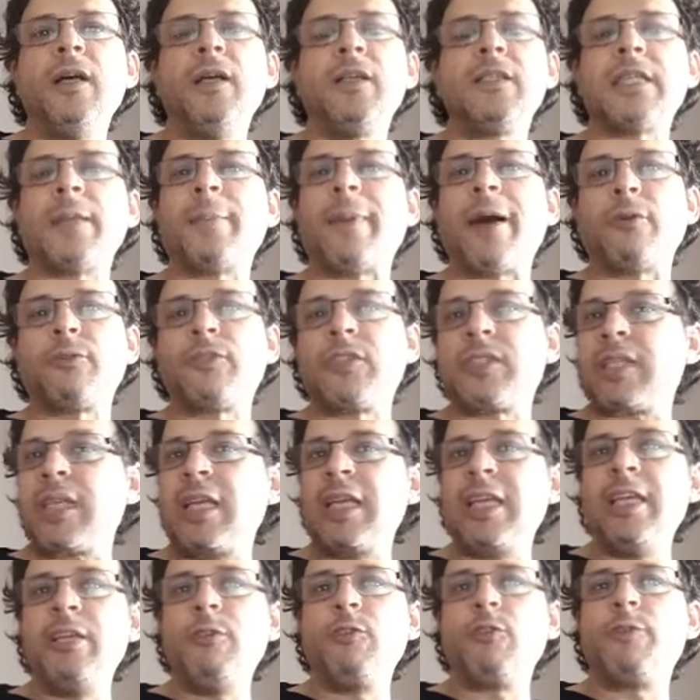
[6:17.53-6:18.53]

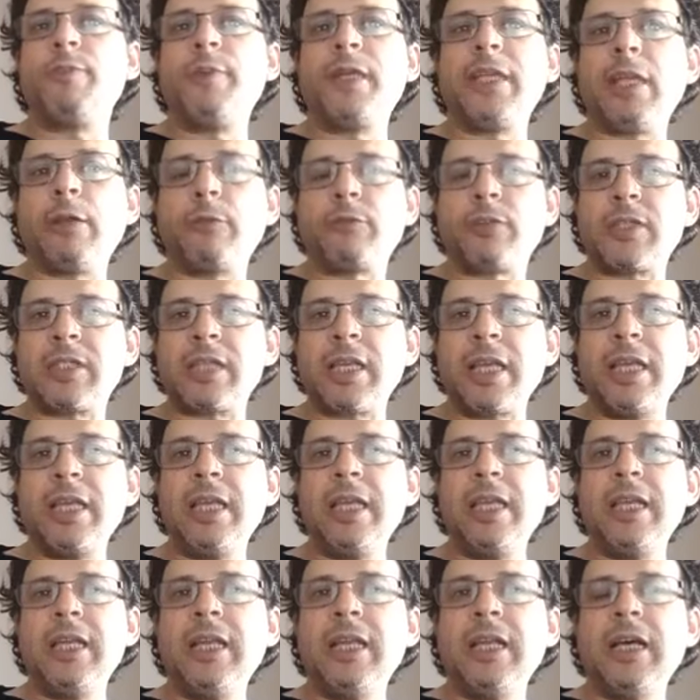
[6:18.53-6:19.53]
97 و
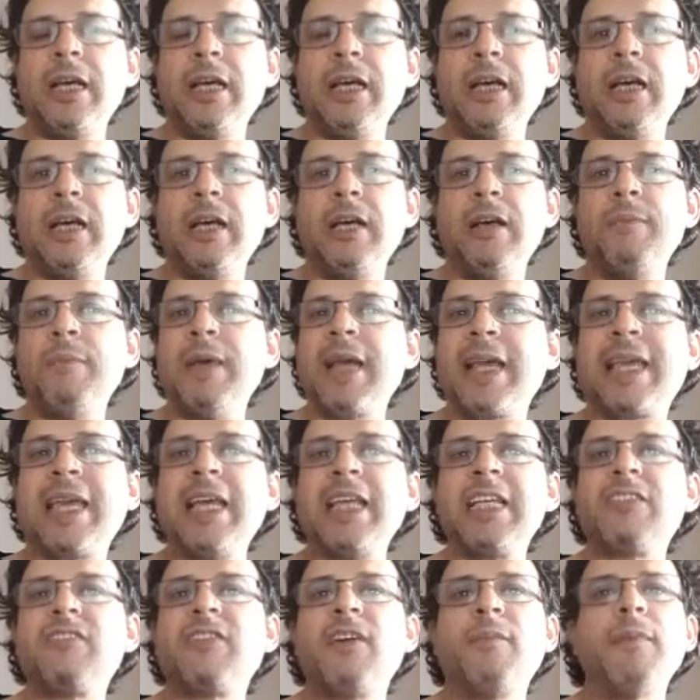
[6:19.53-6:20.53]
98 ما
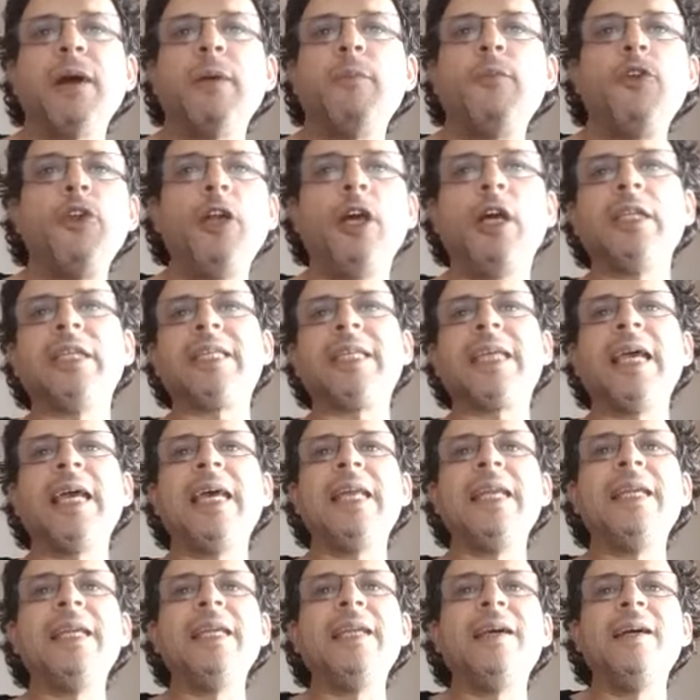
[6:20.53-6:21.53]
كانش فما ملحد
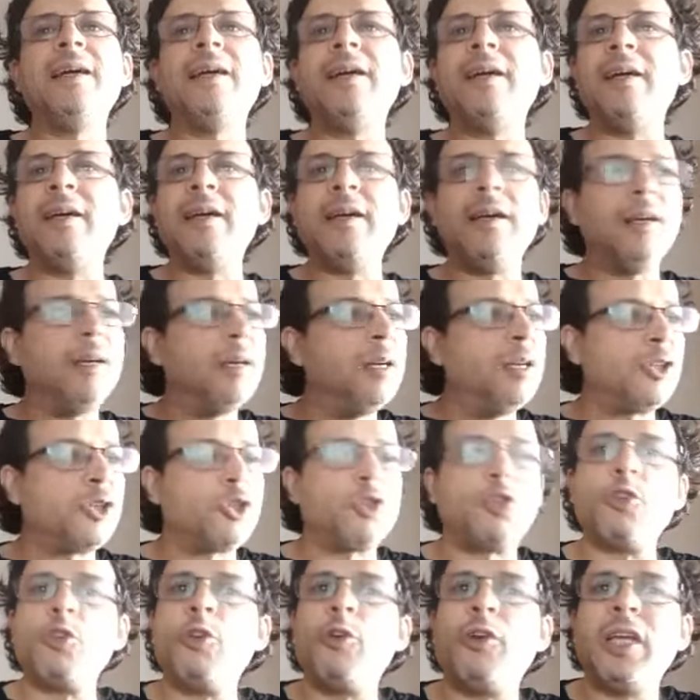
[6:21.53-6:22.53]
كان آه،
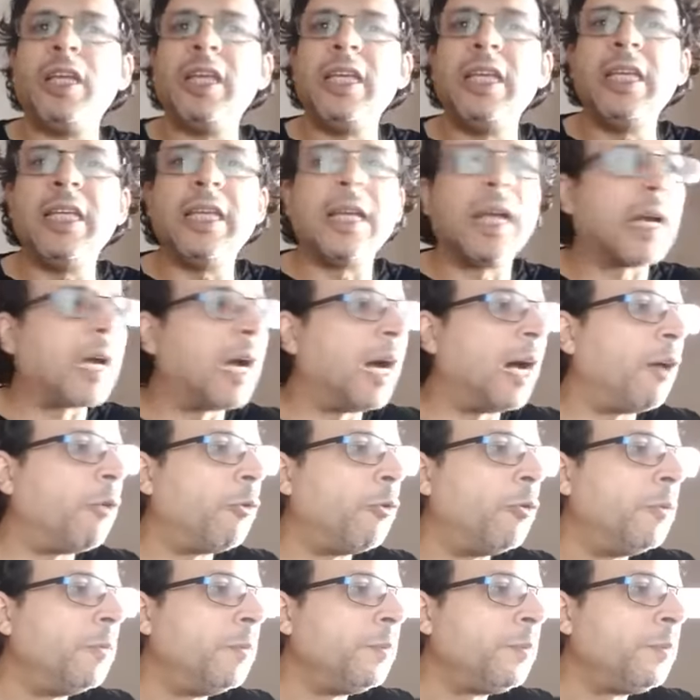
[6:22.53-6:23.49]
شيوعيين هكا